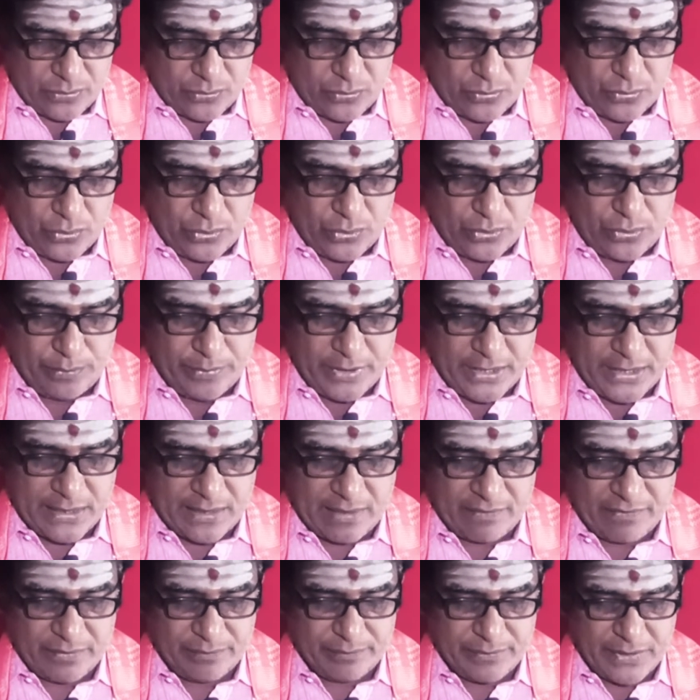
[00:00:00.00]
గురుడు మరి
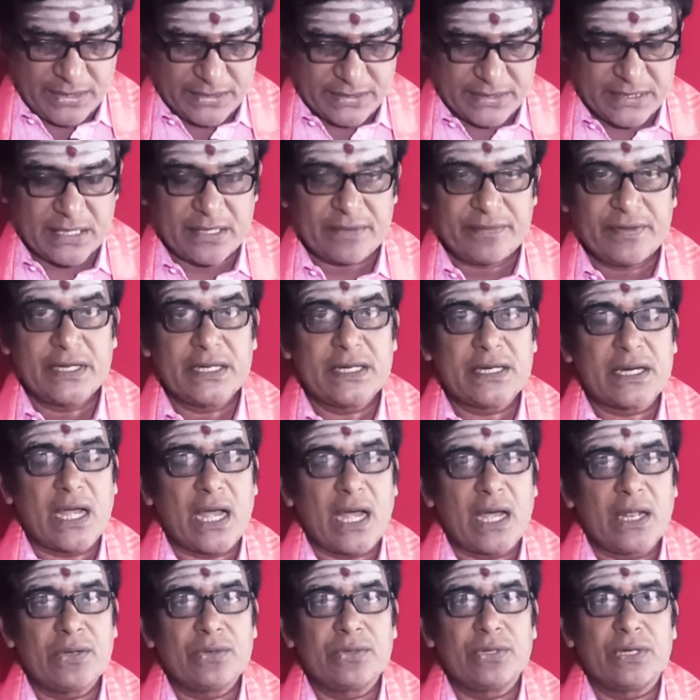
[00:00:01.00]
నవంబర్ ఇరవై
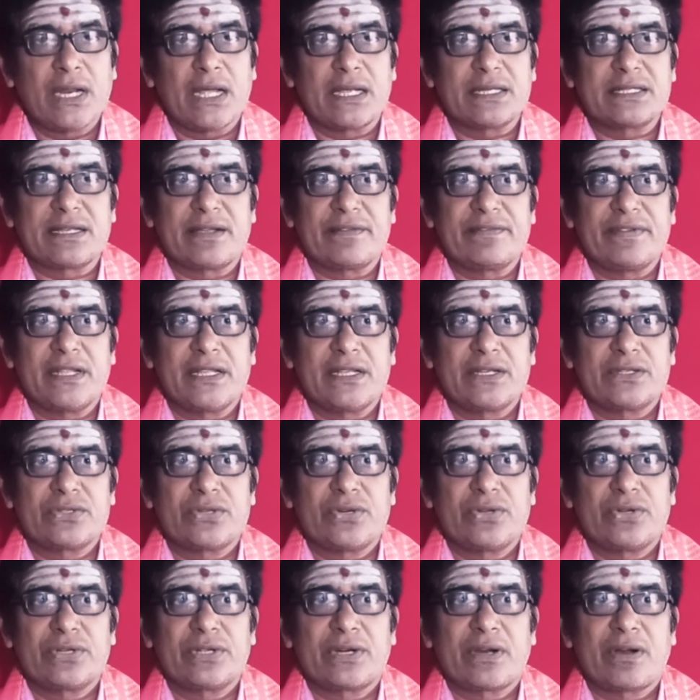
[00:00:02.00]
నాలుగున
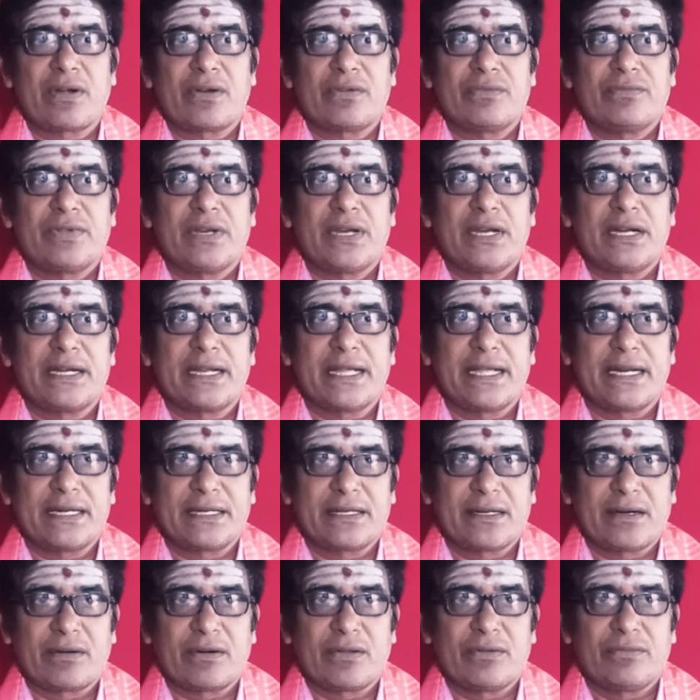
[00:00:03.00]
సవ్యదశలోకి రావడం వల్ల
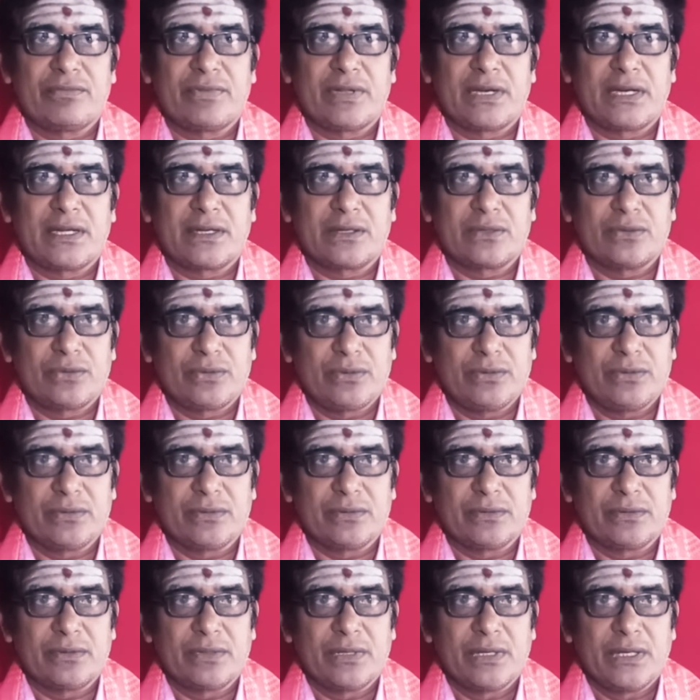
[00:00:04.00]
డైరెక్ట్ అవడం వల్ల గురుడు
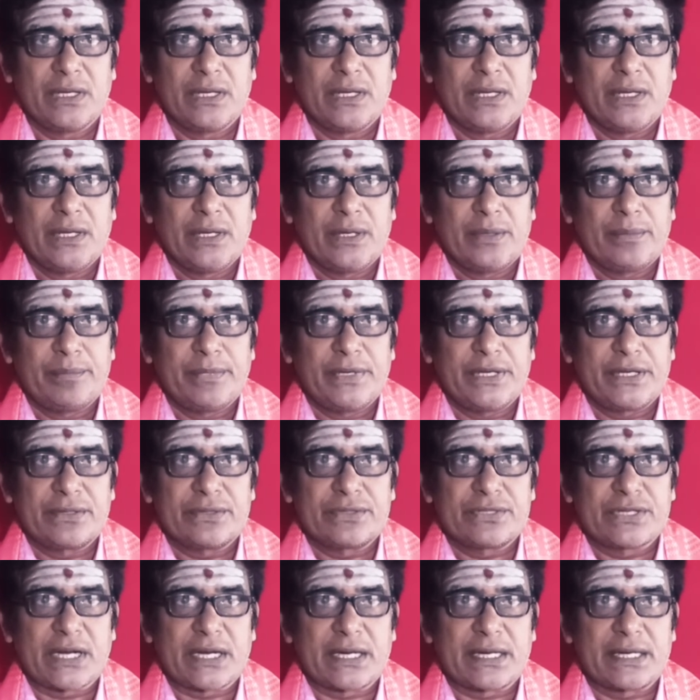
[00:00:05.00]

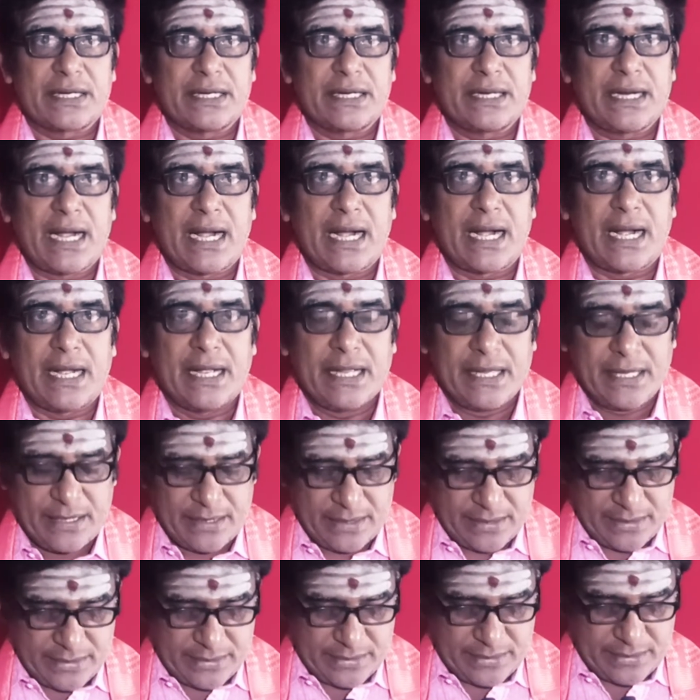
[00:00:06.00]
మీకు చక్కగా
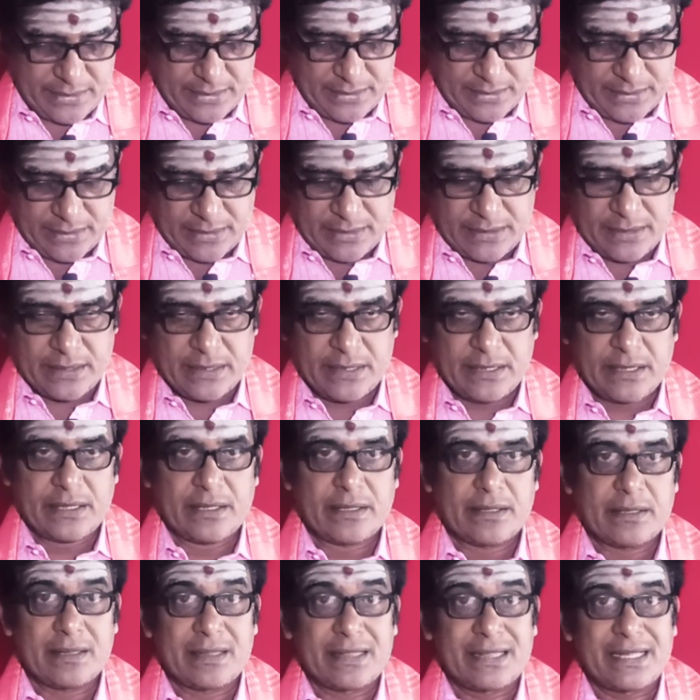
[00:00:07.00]
ఈ
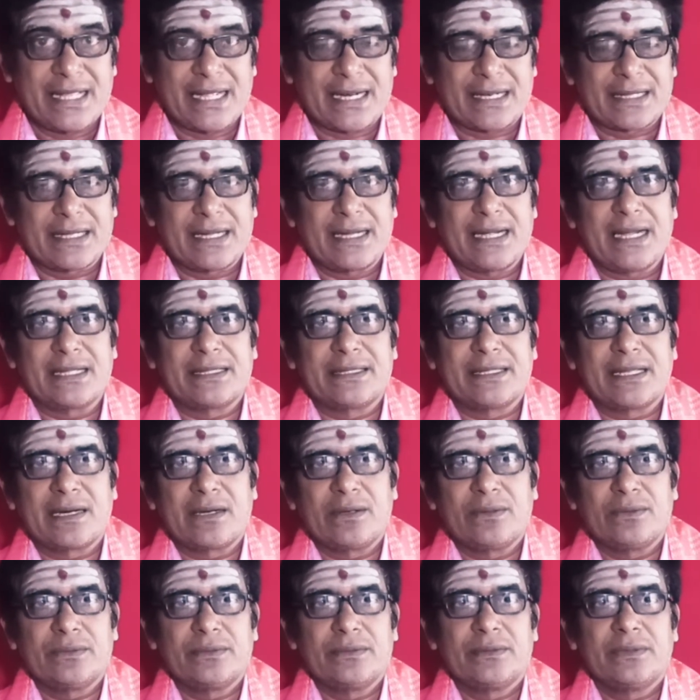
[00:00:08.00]

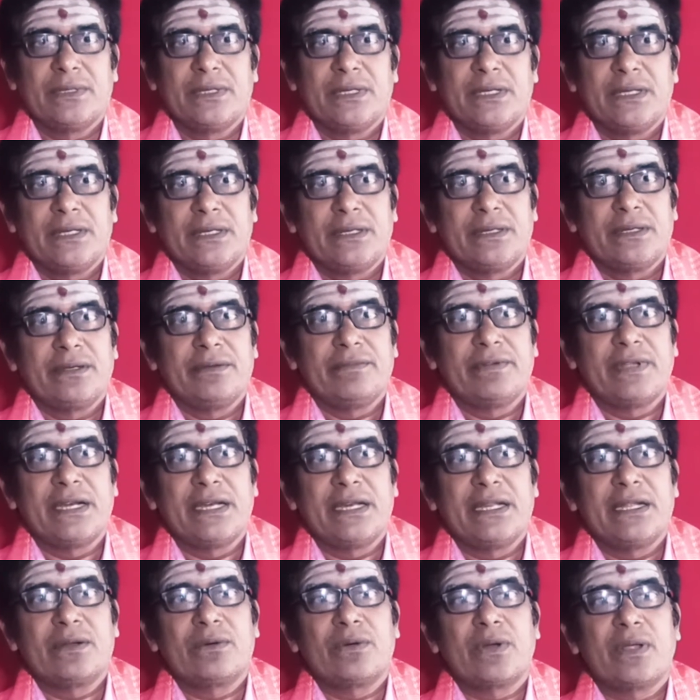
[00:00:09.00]
తీర్థయాత్రలు
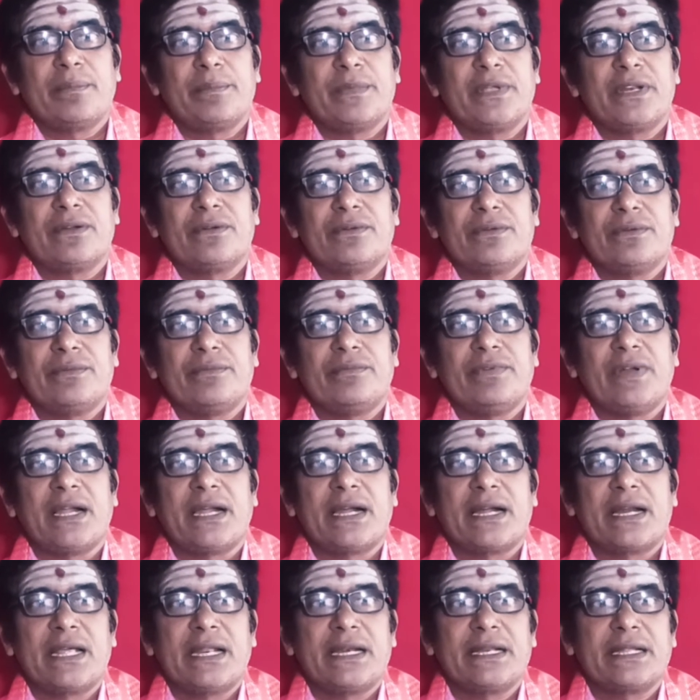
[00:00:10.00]
ఇవన్నీ కూడా మీరు
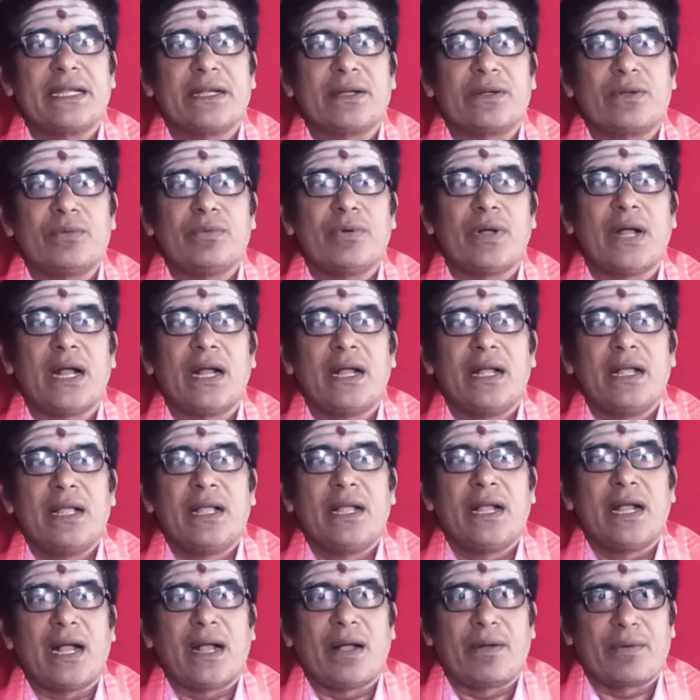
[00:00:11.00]
వెళ్ళడానికి ఎక్కువ
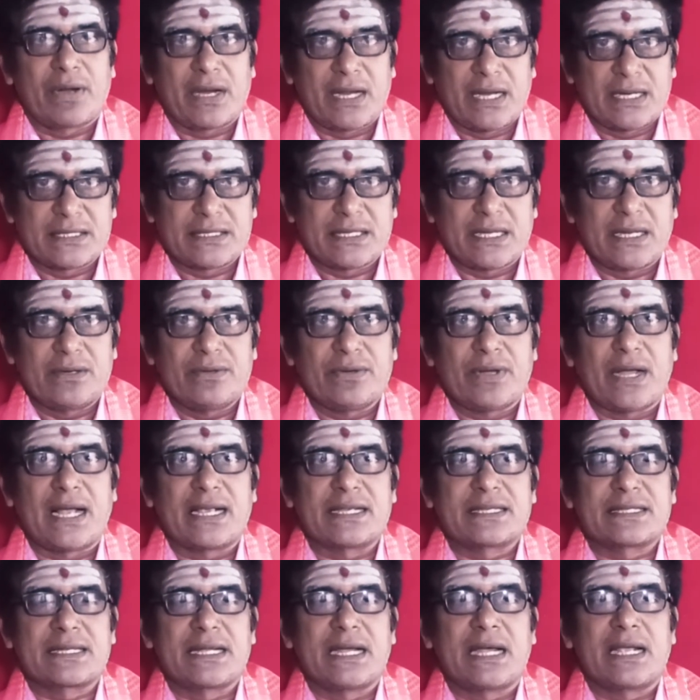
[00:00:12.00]
అవకాశాలు
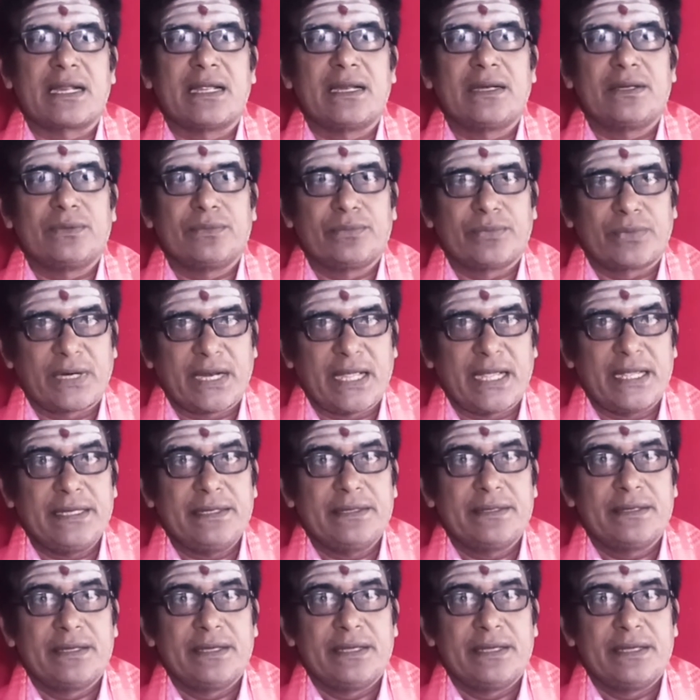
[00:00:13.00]
ఆస్కారాలు ఉన్నాయి